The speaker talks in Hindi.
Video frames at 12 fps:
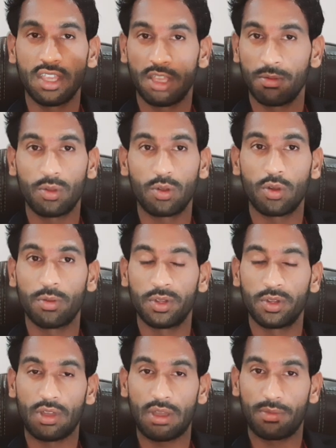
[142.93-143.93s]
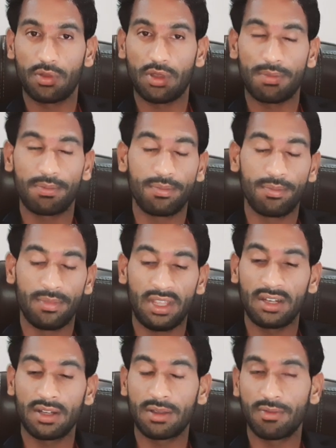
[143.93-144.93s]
हीमोग्लोबिन तो आपको आप मेन